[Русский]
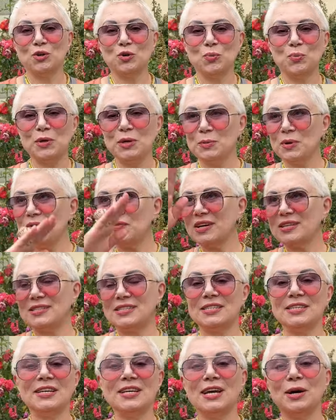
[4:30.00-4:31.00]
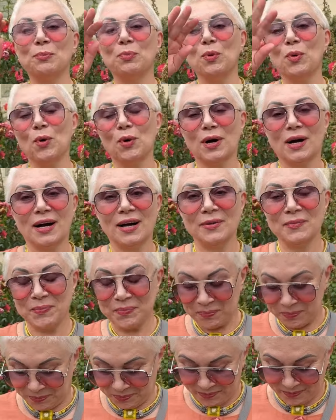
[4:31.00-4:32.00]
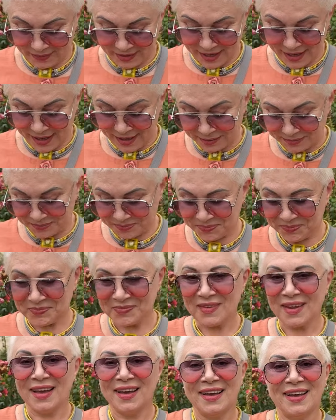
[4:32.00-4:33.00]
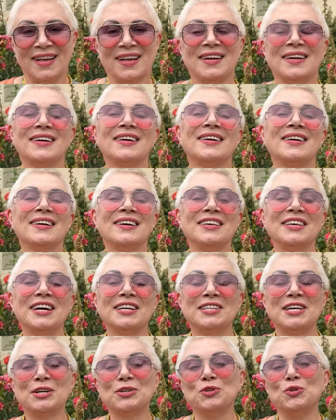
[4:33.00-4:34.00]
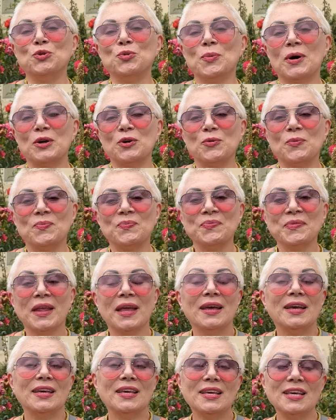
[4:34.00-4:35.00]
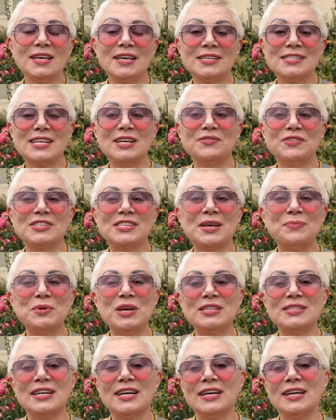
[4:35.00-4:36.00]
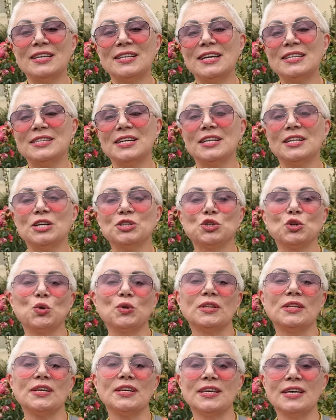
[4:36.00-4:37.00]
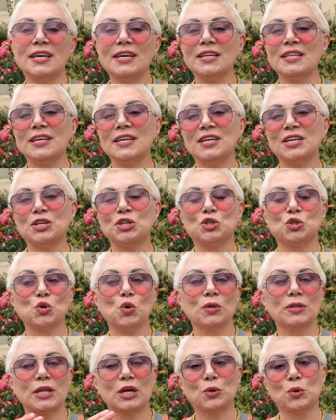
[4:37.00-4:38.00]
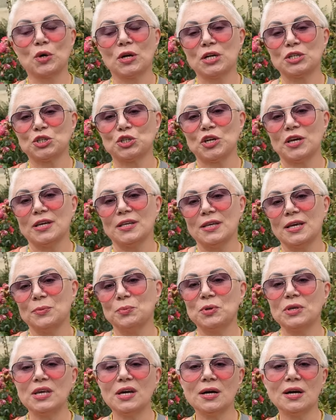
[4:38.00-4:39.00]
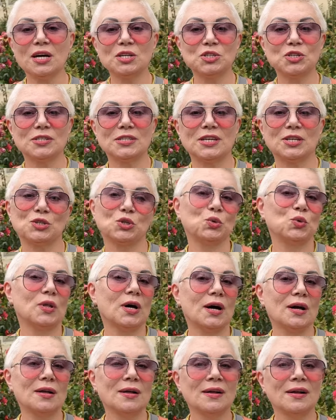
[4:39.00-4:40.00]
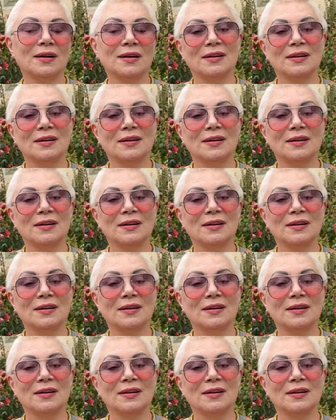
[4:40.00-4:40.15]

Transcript: любимого стиля Боха. Да, я так думаю. И если вы заметили, я надела желтые кеды и желтое украшение. Мне кажется, сюда